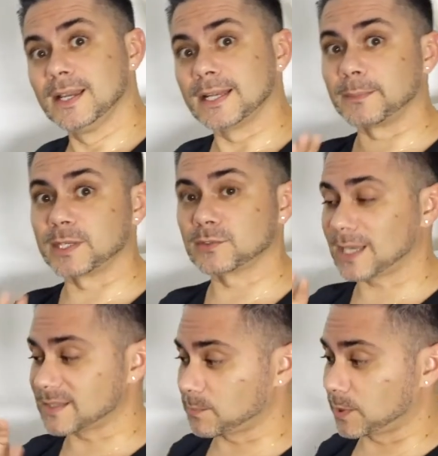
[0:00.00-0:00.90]
Lembrando que
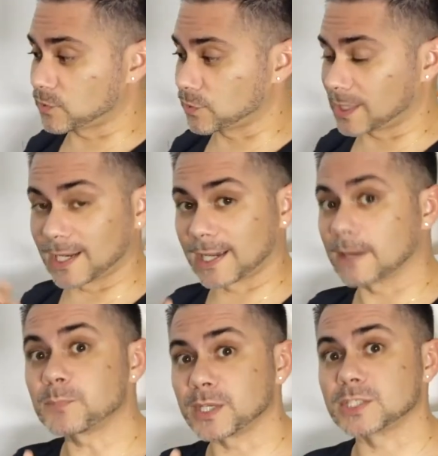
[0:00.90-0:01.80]
essa impressora ela é
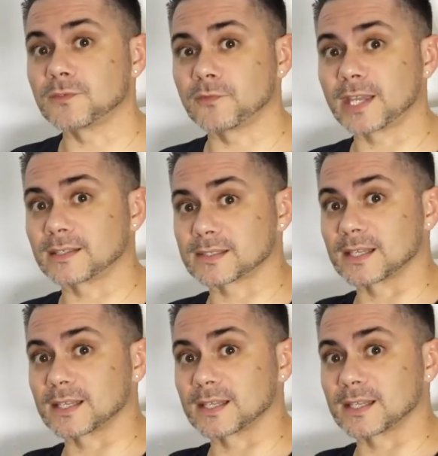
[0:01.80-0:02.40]
campeã de vendas